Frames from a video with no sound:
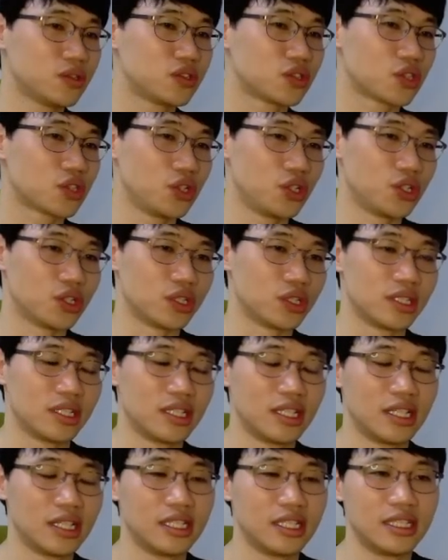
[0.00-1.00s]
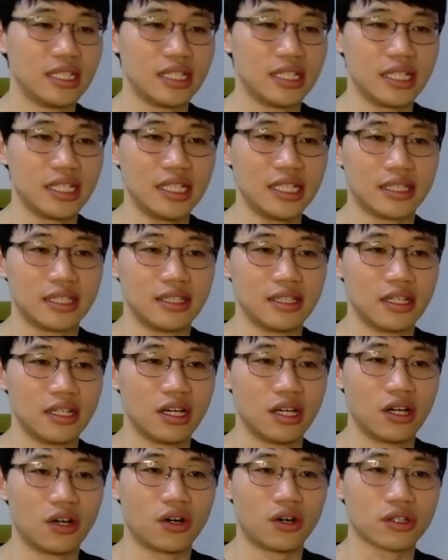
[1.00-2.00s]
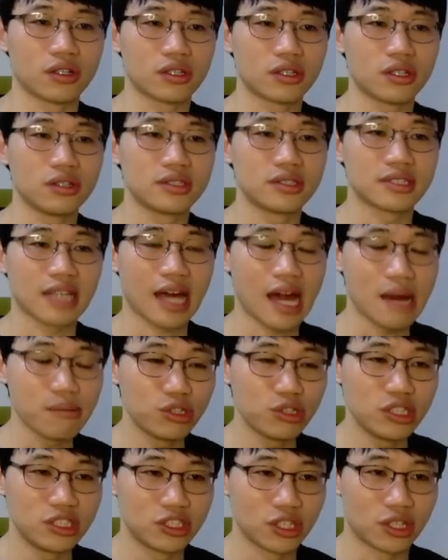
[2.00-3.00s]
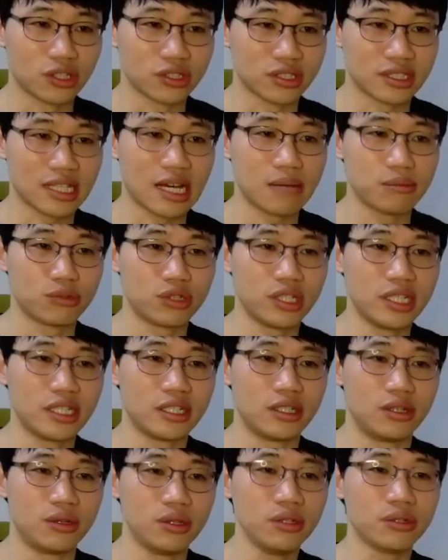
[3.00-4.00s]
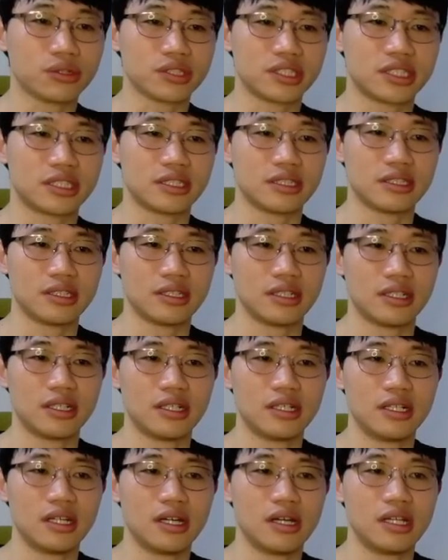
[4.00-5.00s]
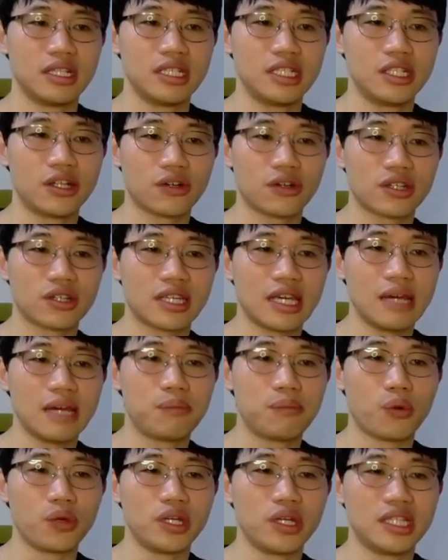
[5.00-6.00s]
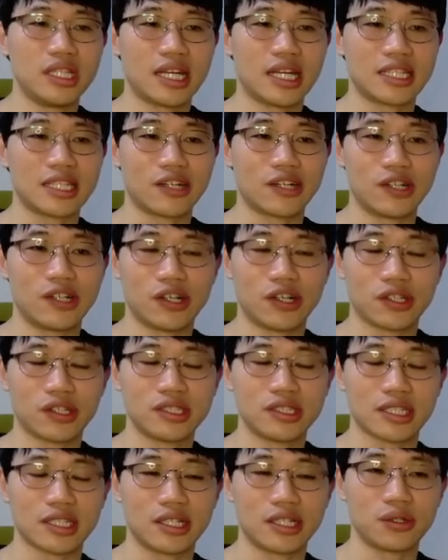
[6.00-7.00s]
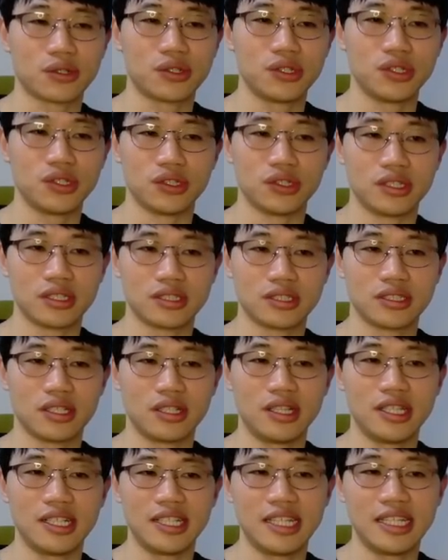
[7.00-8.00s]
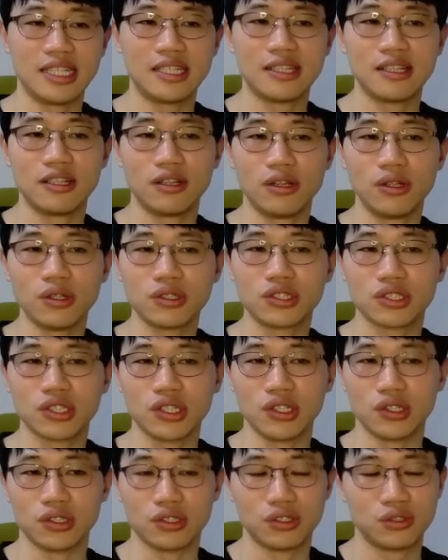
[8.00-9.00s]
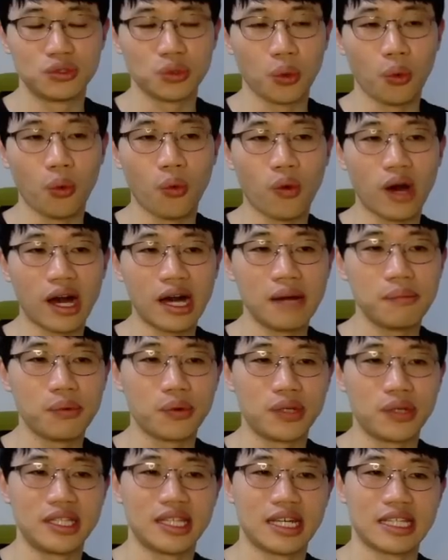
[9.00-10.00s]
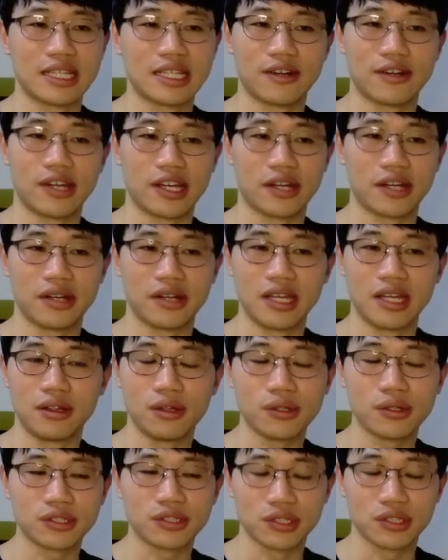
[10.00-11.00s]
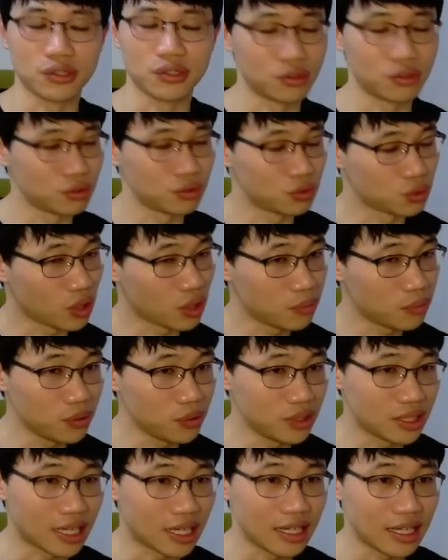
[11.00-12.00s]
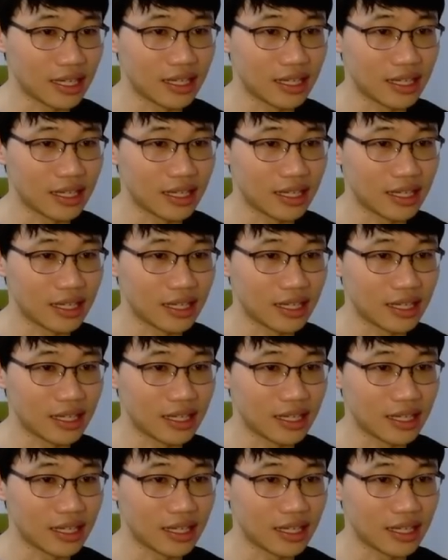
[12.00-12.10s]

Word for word: good. it 어떤 사물이죠. 사물이 looks 이렇게 보인다는 거예요. 어떤 상태로 good. 그래 it looks good. 좋아 보인다는 거예요. it looks good. 좋아 보인다.